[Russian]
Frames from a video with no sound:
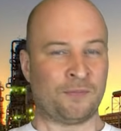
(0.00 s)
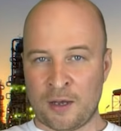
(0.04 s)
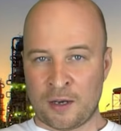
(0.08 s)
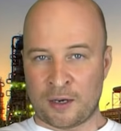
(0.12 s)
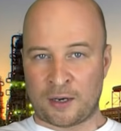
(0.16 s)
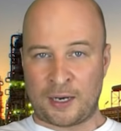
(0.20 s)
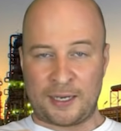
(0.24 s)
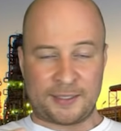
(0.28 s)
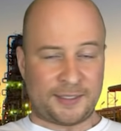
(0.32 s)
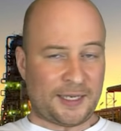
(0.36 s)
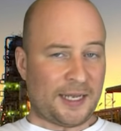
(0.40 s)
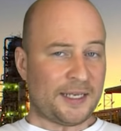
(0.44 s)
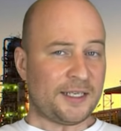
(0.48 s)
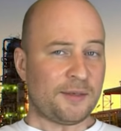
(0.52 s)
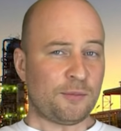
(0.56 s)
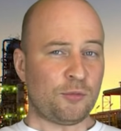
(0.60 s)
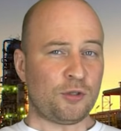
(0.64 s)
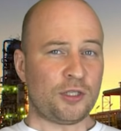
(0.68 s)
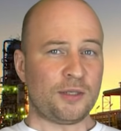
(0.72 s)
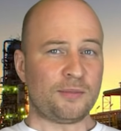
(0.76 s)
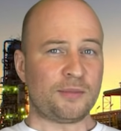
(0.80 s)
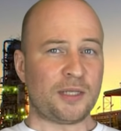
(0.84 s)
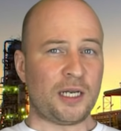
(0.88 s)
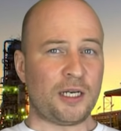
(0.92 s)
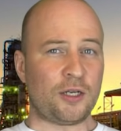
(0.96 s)
Хотя не
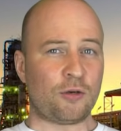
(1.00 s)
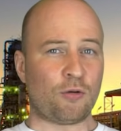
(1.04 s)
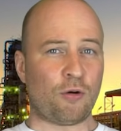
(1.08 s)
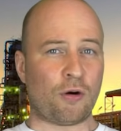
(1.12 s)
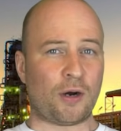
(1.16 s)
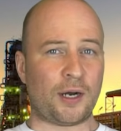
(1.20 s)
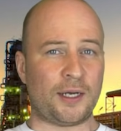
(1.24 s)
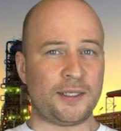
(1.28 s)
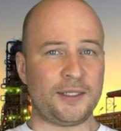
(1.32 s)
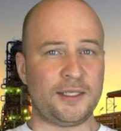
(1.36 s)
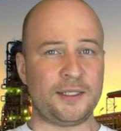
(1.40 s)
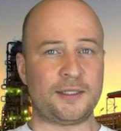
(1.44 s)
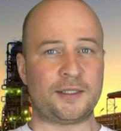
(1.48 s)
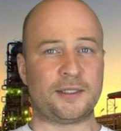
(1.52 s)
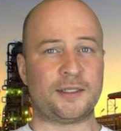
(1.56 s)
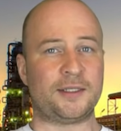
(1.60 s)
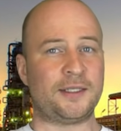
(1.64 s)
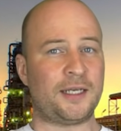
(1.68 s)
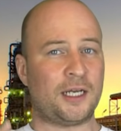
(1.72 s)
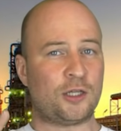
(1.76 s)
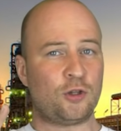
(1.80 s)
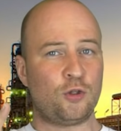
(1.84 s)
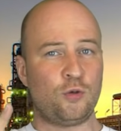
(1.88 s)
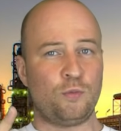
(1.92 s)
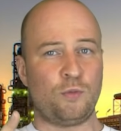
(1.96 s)
будем далеко ходить.
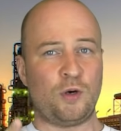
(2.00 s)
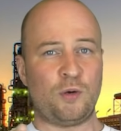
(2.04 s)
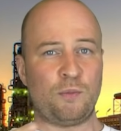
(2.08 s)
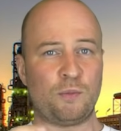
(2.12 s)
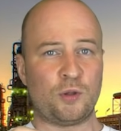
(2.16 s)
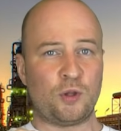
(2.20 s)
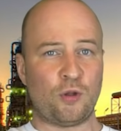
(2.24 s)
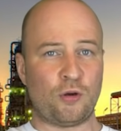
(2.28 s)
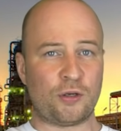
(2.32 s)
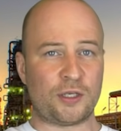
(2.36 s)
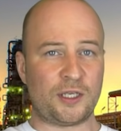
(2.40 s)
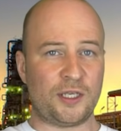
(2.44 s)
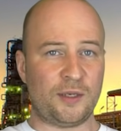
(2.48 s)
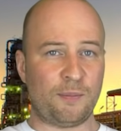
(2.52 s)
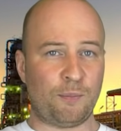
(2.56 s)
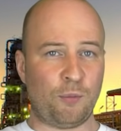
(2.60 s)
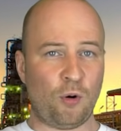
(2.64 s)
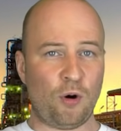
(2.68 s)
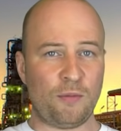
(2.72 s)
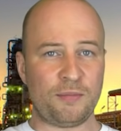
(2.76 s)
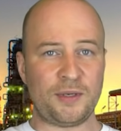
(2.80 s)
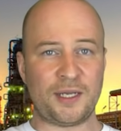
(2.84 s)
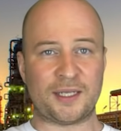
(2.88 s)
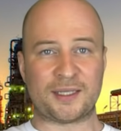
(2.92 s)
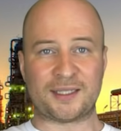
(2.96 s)
Я думаю, многие
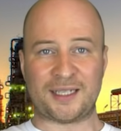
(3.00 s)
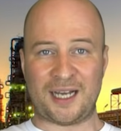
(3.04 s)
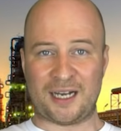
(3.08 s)
помнят,